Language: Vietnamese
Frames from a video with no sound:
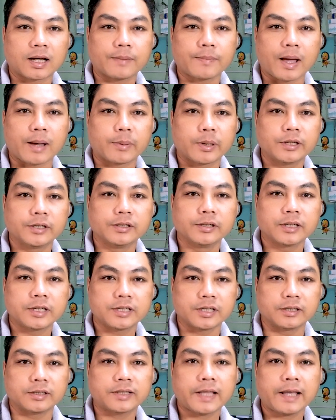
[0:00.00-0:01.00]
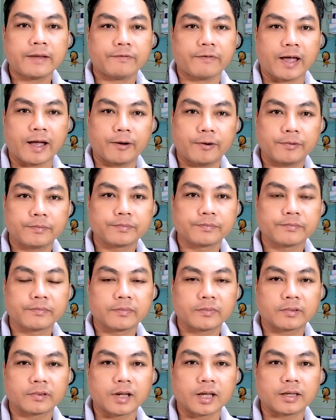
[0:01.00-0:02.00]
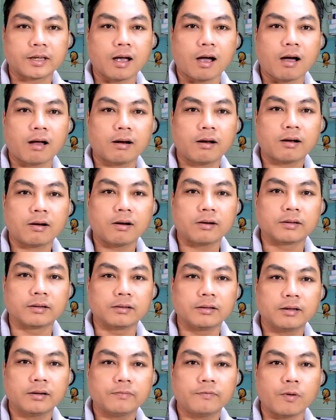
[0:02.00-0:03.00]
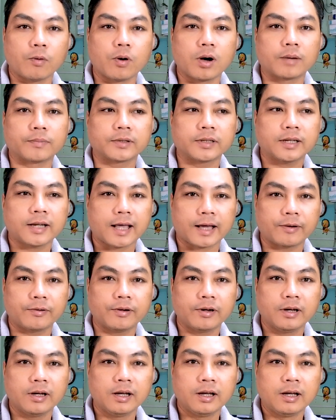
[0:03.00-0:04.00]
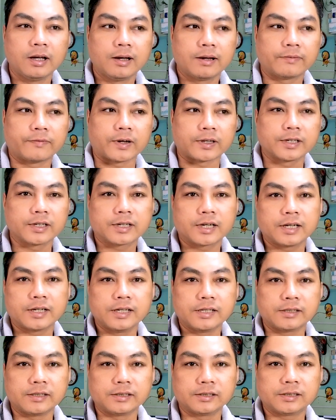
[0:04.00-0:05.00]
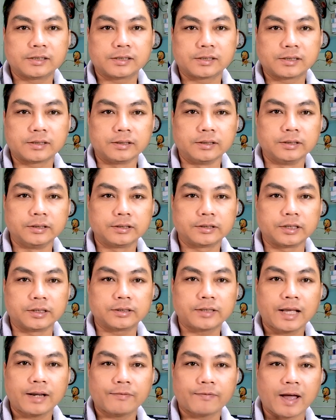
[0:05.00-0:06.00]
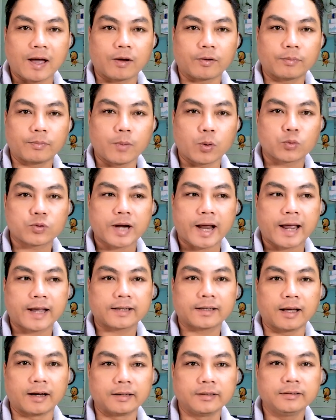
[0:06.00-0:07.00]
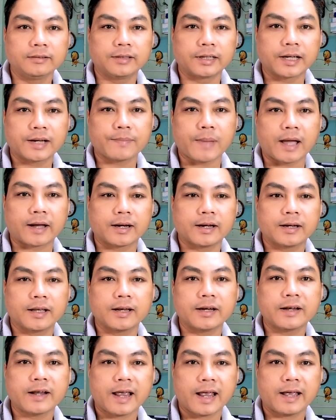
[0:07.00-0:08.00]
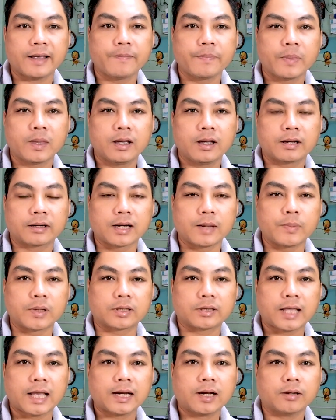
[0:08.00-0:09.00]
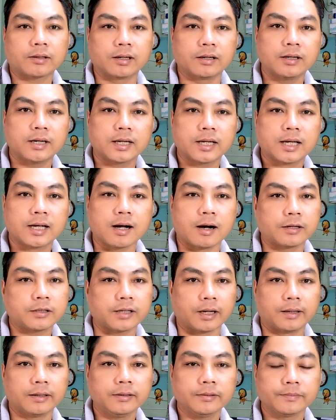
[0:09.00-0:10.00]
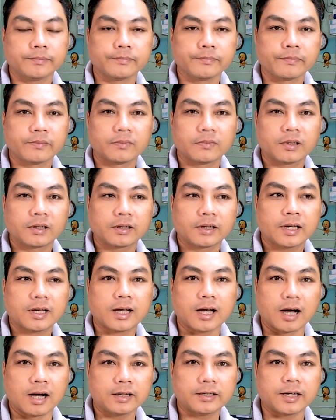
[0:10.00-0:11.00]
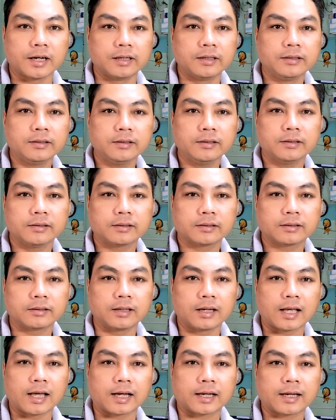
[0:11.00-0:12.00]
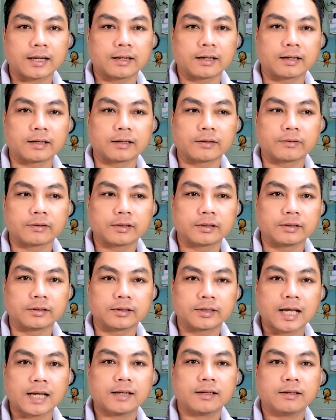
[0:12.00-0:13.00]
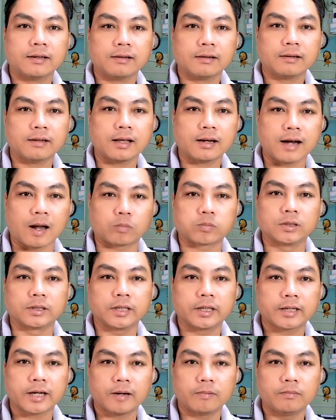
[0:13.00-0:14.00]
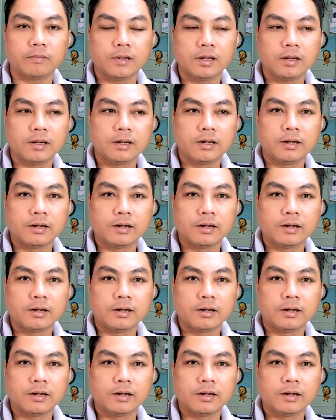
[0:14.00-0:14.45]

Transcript: là các bạn mới đưa cái chữ test vào để cho nó coi thử nó phù hợp như thế nào và trước khi đi từ đưa chữ test vào một trang thử thì các bạn nên in ra để mình test coi thử là cái cỡ chữ cái cỡ chữ là à, à, khách nó có thể đọc được hay không